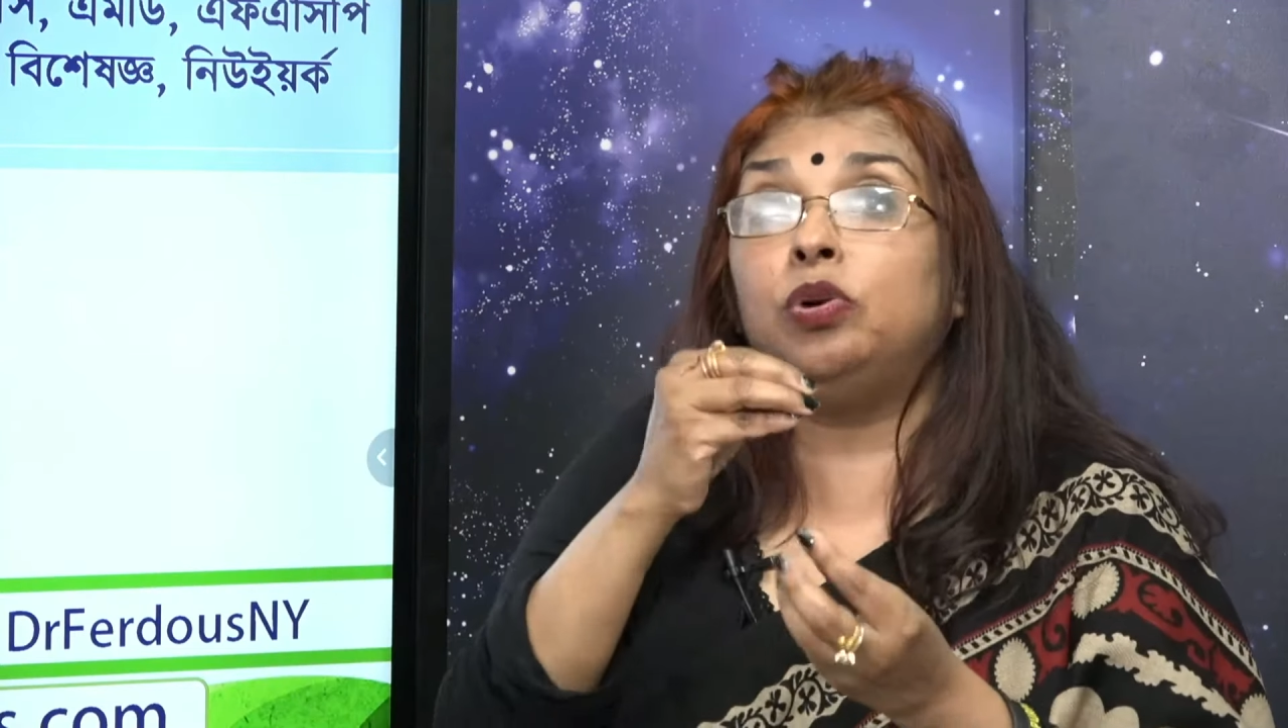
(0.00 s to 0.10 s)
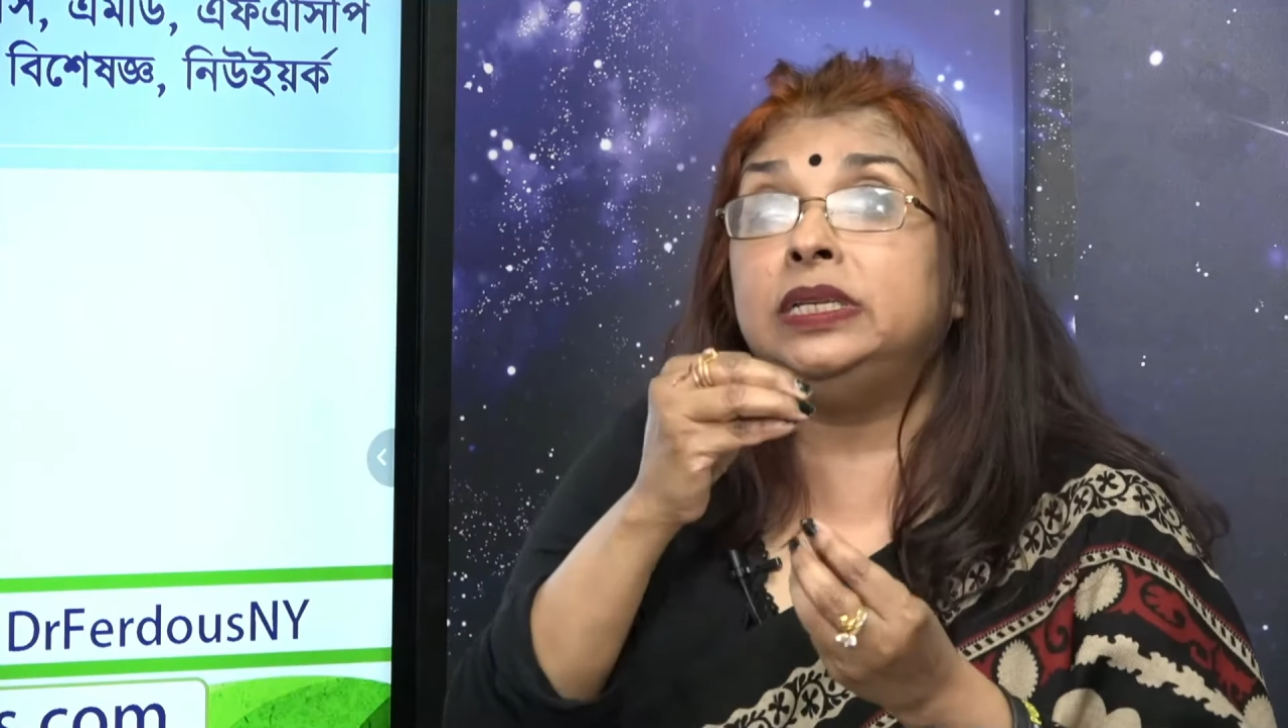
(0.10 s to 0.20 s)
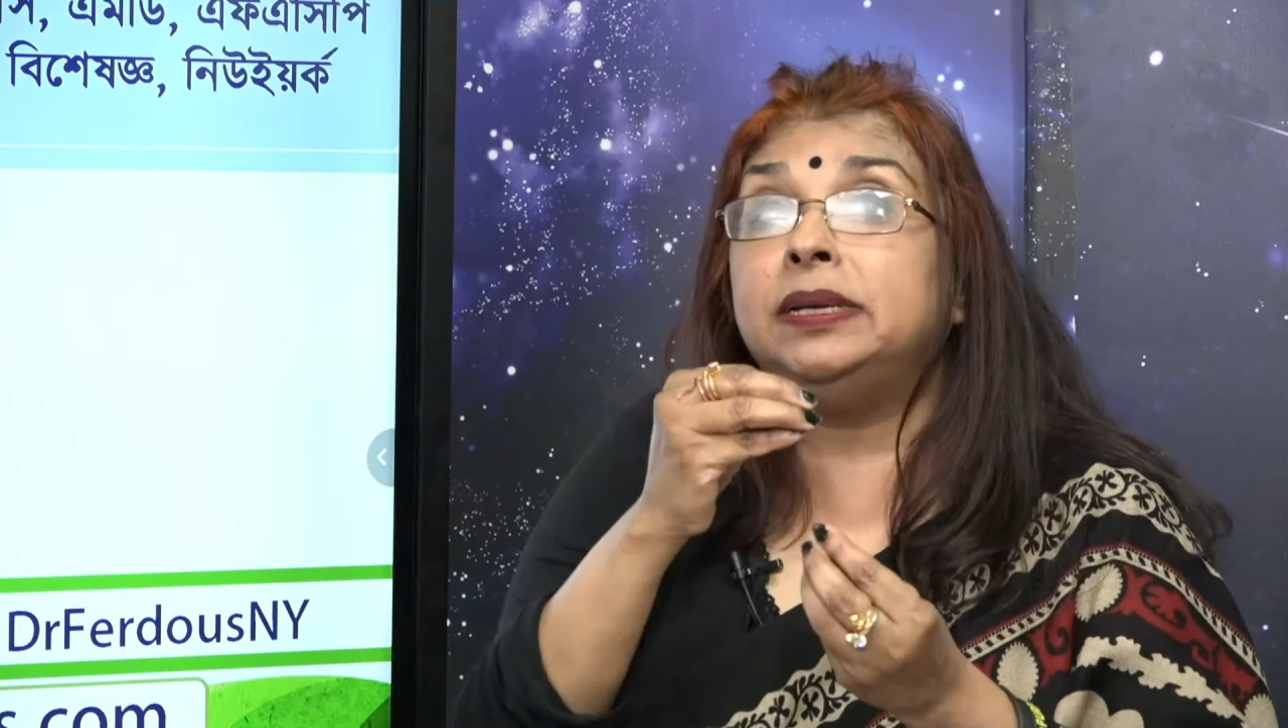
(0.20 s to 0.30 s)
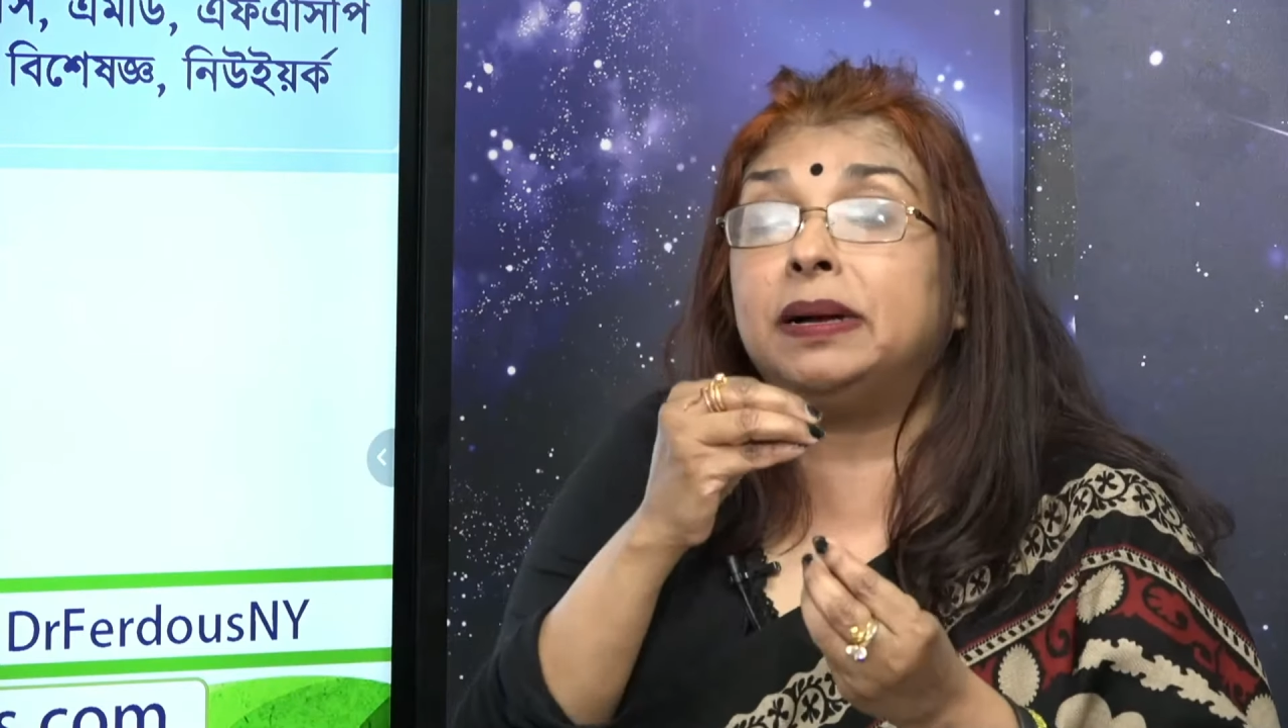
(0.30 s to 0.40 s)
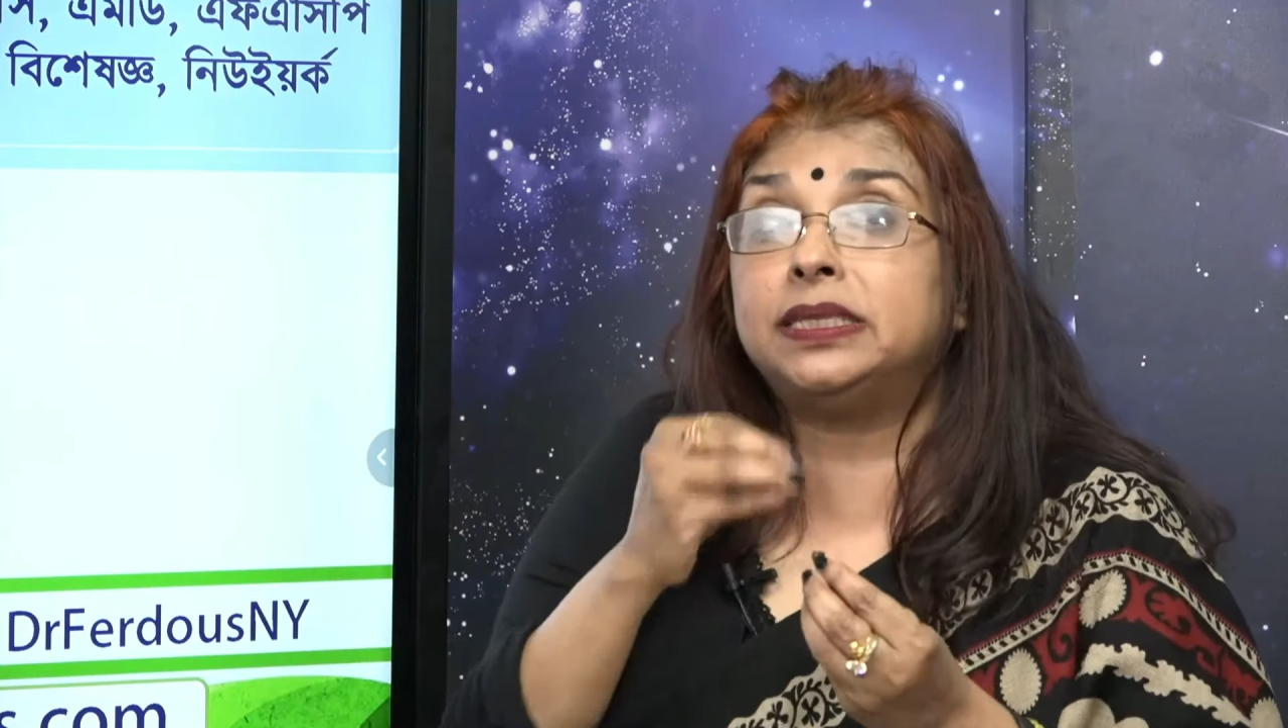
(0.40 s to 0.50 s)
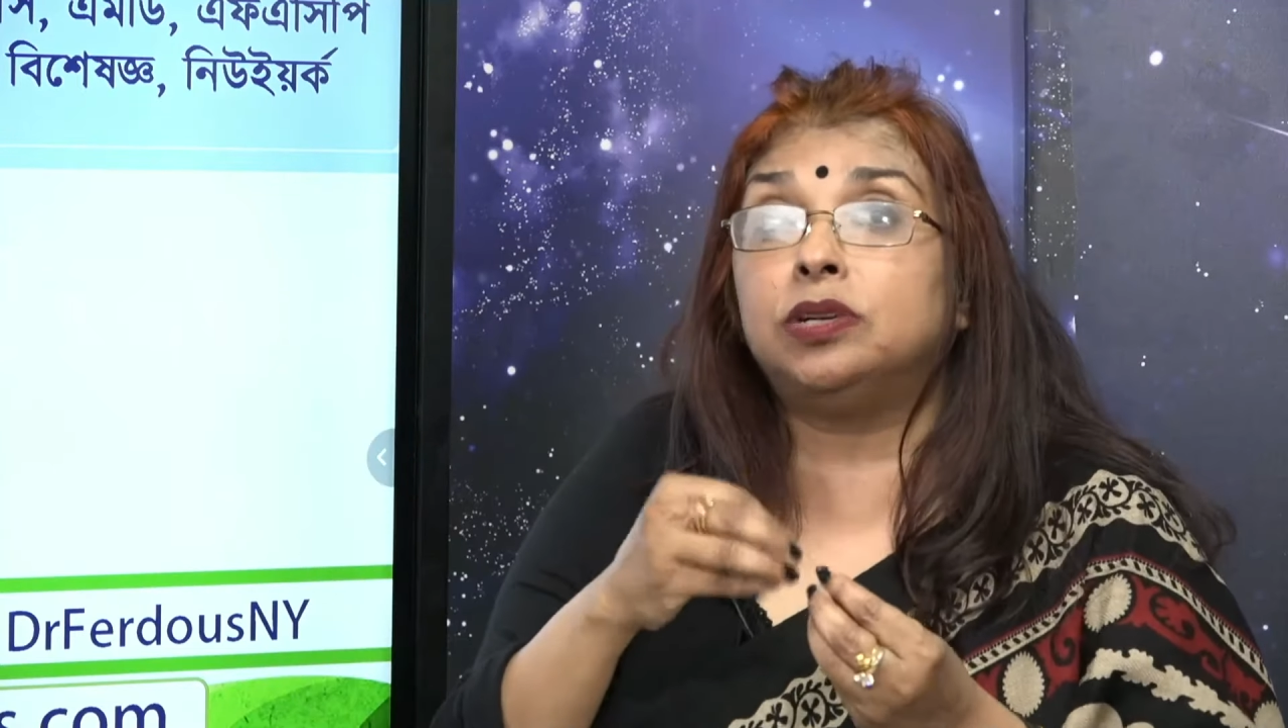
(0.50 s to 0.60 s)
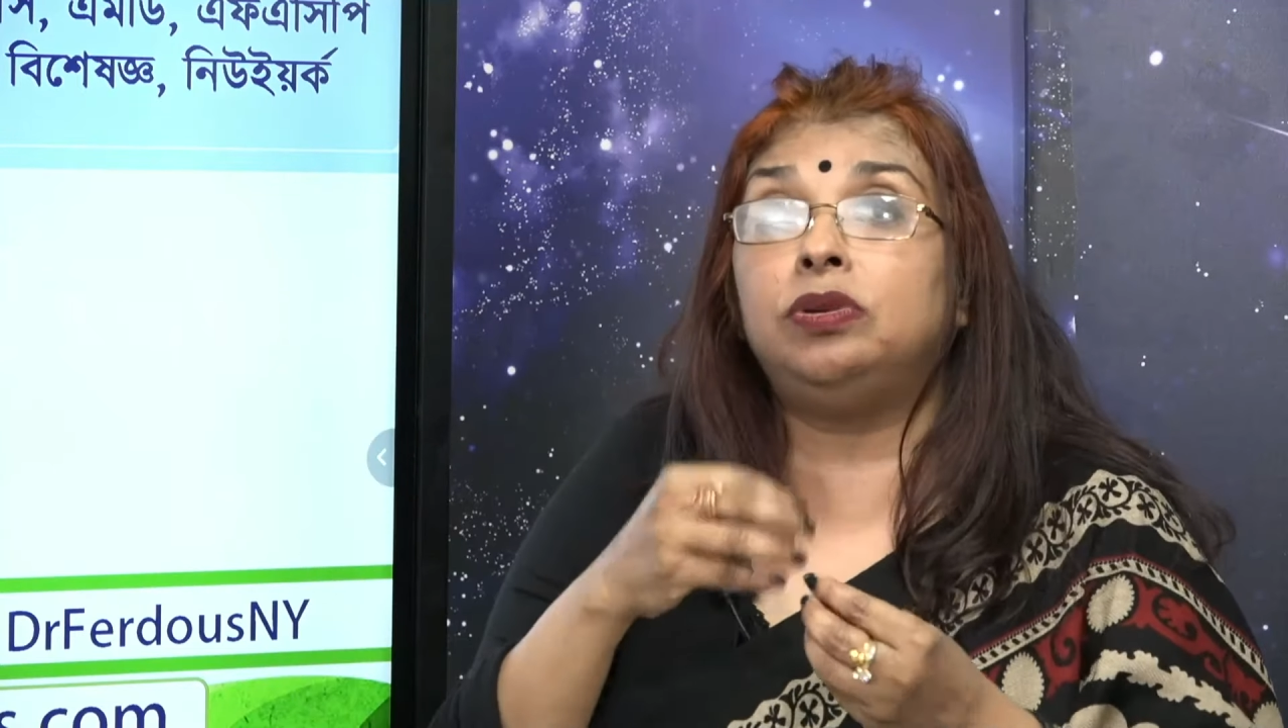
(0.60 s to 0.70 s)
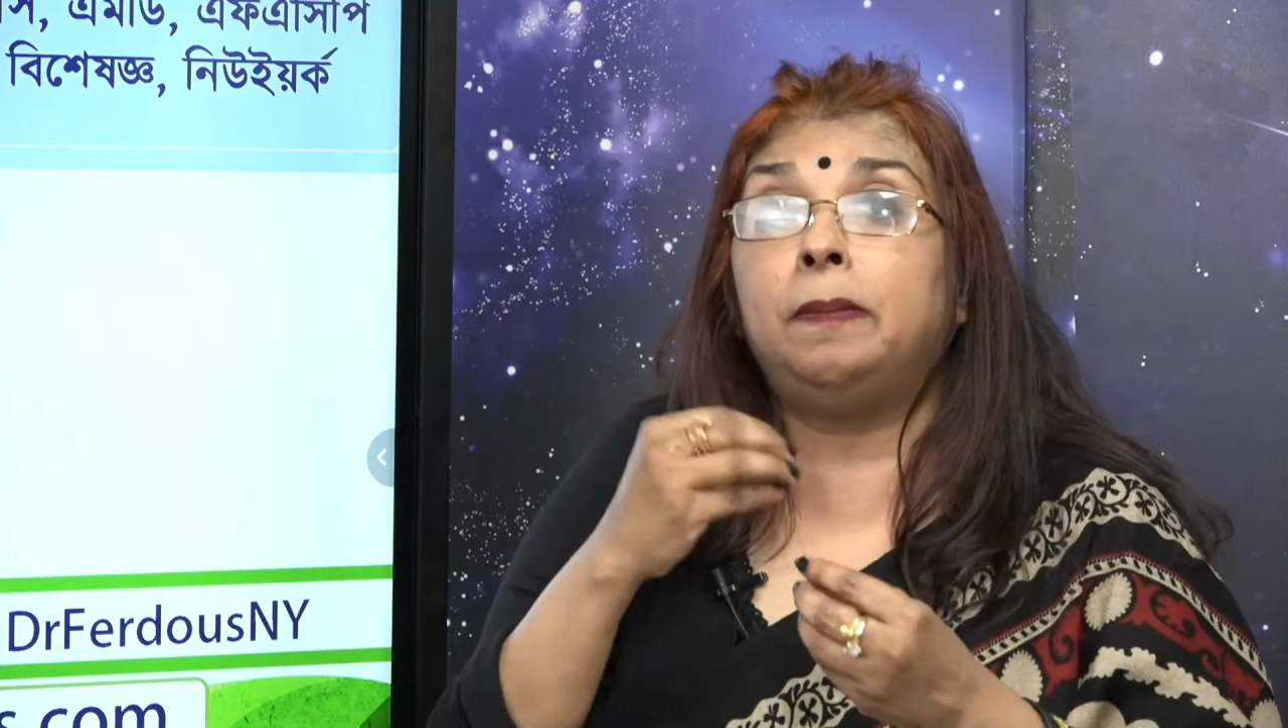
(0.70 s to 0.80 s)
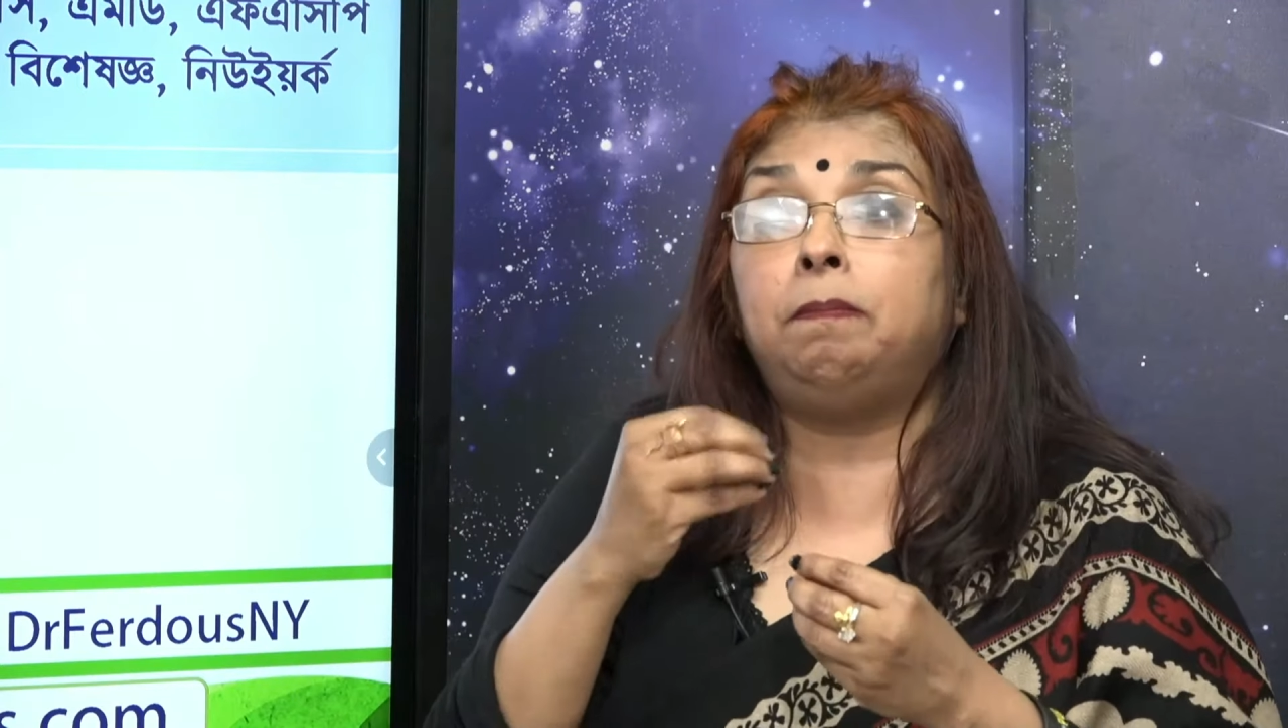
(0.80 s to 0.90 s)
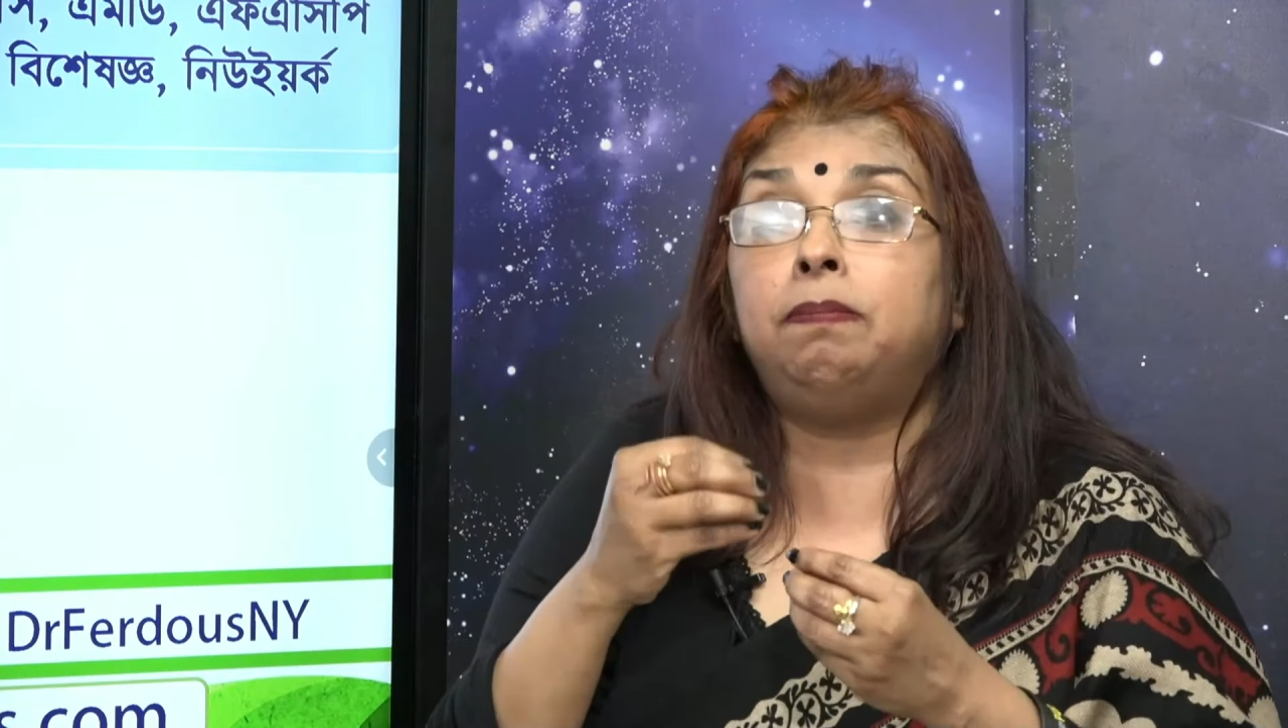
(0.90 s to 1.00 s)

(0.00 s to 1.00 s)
ওই যে বাচ্চাগুলো